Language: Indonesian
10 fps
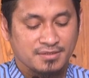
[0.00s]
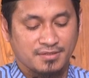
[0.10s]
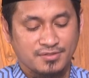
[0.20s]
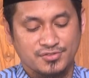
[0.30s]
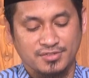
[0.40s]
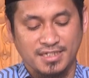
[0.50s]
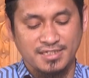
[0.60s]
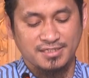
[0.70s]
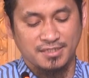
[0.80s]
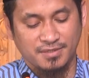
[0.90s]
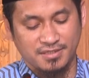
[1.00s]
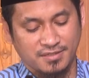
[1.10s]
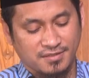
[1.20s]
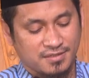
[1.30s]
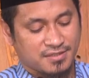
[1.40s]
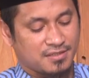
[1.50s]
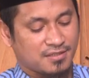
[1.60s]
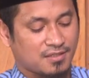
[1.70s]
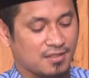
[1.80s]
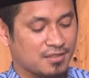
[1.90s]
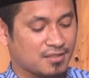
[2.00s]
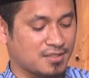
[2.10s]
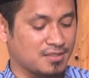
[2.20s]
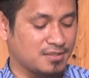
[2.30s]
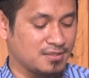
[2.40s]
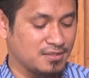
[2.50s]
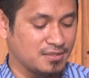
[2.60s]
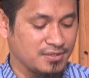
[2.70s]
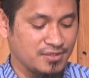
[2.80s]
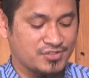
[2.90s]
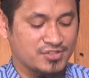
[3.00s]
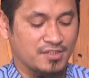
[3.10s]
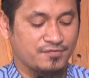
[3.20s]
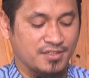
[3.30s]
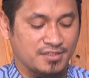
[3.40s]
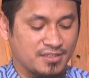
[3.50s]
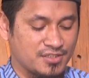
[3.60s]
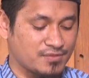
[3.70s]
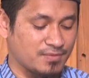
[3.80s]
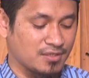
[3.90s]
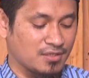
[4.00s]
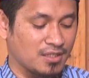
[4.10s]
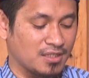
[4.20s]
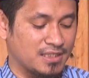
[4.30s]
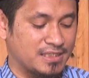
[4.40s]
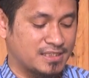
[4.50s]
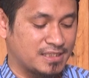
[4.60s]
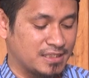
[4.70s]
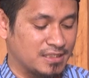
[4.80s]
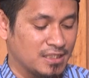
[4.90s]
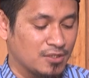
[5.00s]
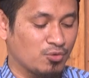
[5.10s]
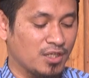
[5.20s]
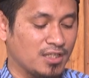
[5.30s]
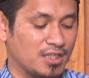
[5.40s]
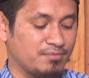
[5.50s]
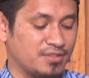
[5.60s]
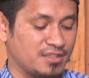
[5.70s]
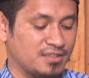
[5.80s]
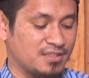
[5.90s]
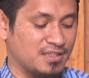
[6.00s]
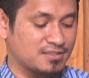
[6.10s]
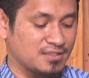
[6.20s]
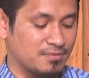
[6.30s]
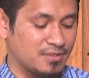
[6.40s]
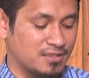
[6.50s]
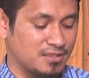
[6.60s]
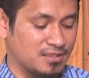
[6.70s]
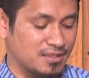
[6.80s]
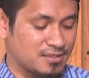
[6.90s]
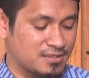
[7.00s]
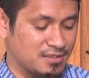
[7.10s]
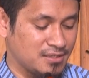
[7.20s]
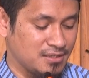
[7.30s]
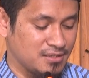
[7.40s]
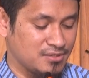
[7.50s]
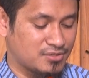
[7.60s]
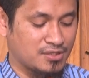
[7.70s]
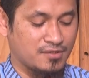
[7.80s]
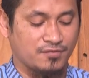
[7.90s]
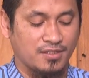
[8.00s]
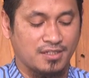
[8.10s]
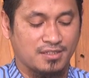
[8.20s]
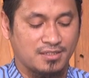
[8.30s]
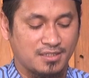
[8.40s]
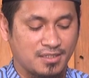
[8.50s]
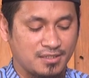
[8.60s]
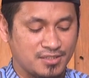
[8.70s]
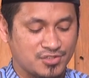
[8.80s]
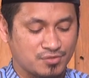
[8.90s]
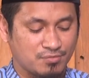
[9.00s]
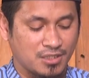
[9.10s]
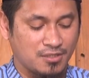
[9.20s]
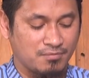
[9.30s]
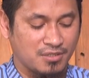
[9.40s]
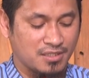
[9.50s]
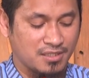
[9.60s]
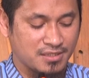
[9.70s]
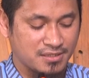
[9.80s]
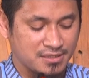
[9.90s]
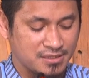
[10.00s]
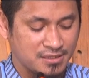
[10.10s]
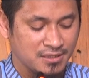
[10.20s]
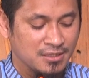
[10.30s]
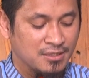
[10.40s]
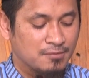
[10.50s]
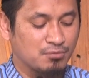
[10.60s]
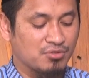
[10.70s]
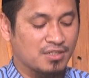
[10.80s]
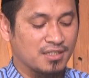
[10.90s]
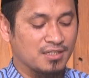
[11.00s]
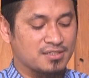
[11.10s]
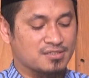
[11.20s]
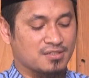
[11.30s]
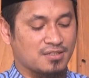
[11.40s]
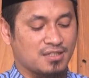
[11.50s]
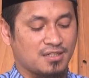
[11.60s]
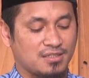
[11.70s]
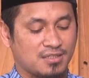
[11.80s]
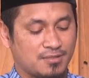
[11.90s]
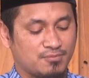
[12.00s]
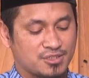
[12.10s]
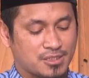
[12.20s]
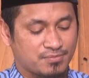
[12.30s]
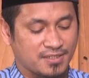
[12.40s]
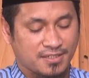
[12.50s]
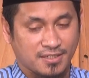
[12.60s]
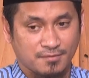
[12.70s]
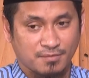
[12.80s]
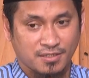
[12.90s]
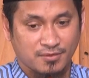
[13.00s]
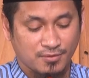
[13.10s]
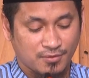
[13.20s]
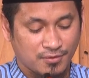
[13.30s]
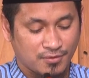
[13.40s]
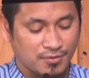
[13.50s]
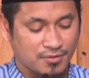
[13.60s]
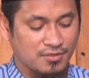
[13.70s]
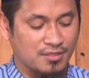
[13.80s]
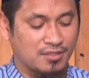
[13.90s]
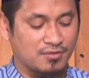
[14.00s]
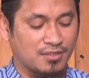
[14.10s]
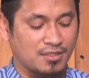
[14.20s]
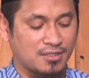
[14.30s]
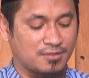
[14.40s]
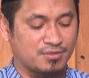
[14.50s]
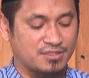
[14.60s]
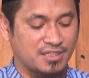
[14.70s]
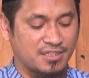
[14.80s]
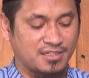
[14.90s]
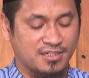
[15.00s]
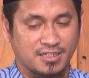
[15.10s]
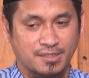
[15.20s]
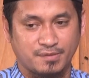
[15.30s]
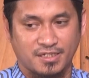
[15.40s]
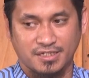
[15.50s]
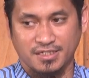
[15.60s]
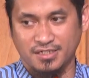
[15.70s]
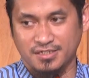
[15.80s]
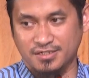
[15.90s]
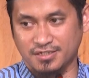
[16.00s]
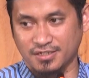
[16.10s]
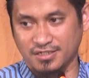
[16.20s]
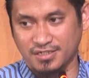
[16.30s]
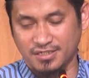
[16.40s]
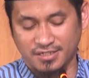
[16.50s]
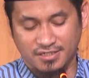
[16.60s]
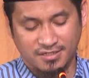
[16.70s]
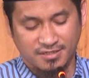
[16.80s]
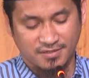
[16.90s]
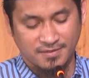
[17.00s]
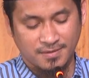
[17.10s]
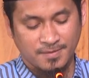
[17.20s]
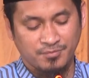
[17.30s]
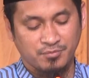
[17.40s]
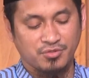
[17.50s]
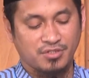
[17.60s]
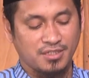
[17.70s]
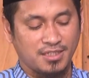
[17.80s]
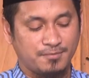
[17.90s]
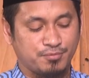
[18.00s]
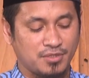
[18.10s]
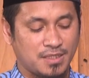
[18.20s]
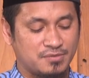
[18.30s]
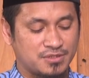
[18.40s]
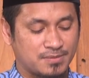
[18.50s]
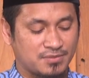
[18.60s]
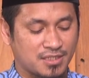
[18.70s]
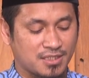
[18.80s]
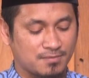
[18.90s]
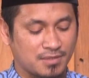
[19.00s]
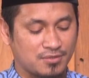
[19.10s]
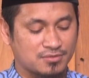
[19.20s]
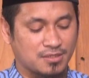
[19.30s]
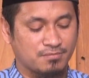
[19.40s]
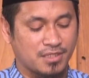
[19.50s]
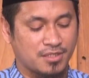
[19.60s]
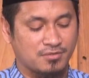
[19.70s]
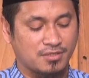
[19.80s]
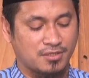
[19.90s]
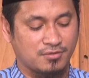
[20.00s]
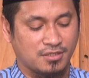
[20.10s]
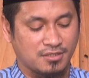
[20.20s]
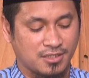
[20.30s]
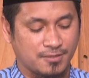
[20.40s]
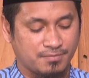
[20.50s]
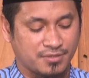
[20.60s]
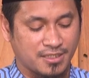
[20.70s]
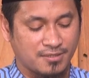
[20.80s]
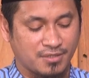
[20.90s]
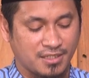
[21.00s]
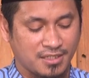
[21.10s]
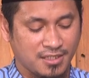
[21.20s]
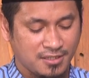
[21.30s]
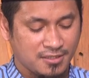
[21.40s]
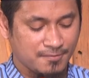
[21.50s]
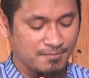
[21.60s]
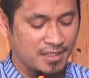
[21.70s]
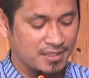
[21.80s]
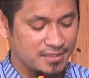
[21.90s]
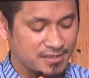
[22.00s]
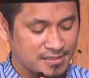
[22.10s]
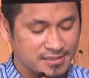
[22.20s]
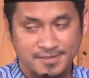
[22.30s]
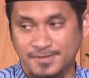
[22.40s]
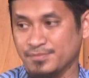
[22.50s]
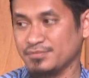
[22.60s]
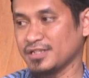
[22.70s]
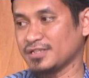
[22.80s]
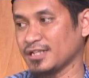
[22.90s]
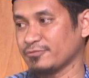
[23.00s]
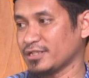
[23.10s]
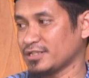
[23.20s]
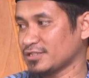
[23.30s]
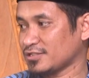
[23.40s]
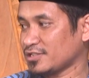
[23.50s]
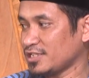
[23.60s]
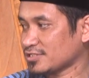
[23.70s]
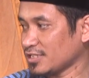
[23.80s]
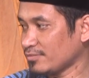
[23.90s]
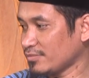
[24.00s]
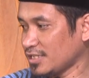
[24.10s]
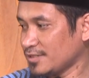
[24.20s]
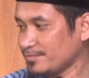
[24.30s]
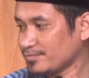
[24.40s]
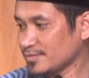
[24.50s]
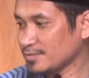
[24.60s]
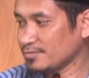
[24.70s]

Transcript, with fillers: Terus laisa ba'da khalqil khalq istafada ismal khaliki wala bi ihdasil bariyati istifada ismal bari bukanlah setelah Allah menciptakan makhluk lalu Allah menyandang nama al khalik bukanlah pula menciptakan makhluk yang baru lalu Allah bernama al bari berarti al bari dan al khalik sama